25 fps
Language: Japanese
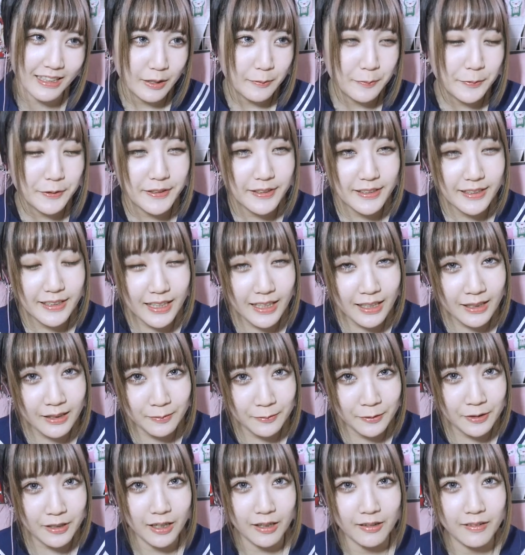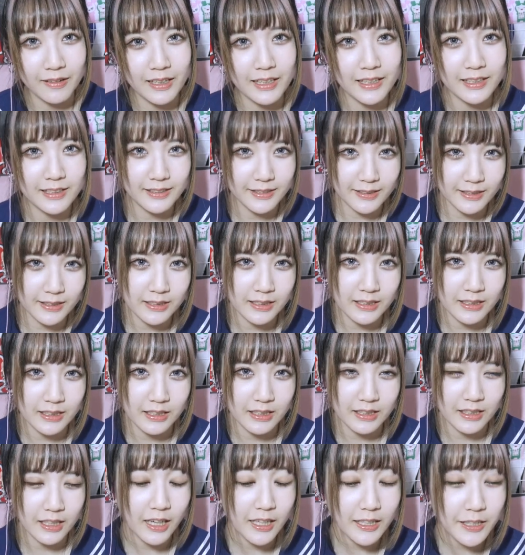で、VR も可愛いし、
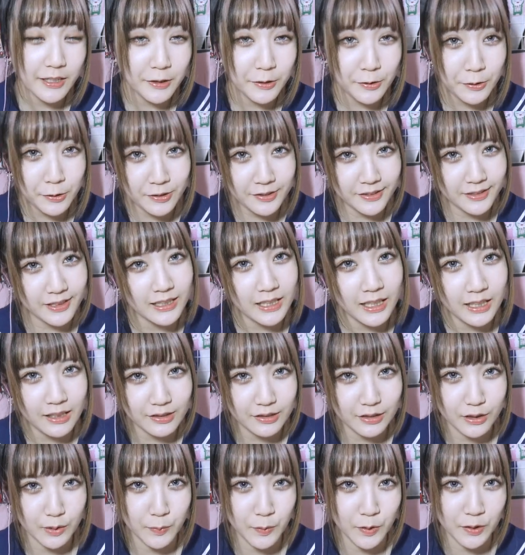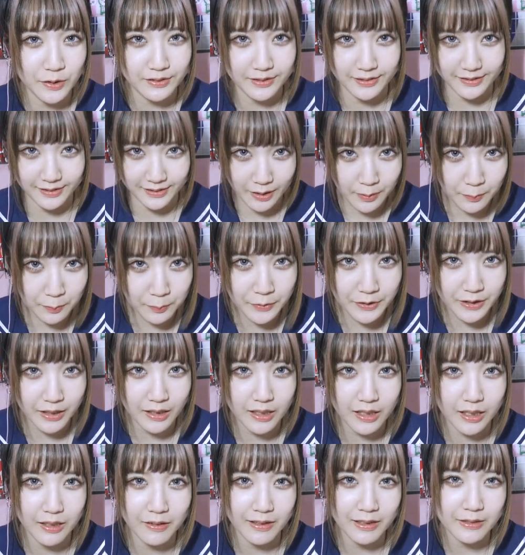書き下ろしイラストも全部が
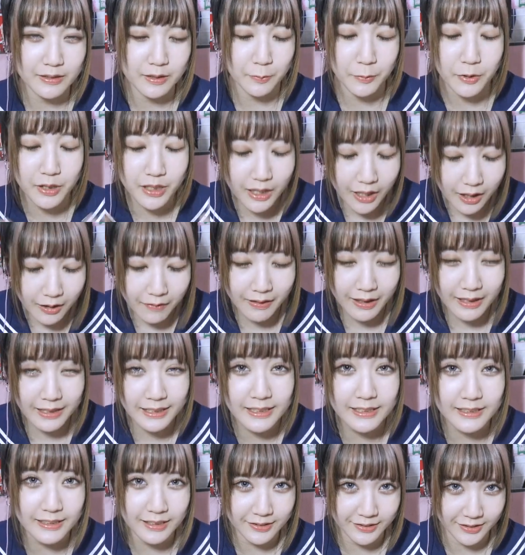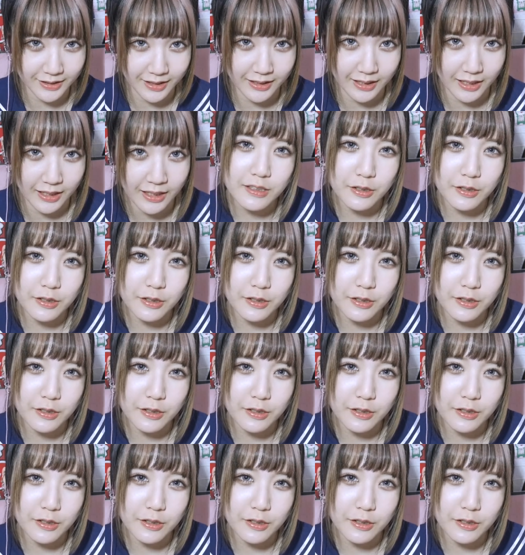可愛くても可愛いでしかない。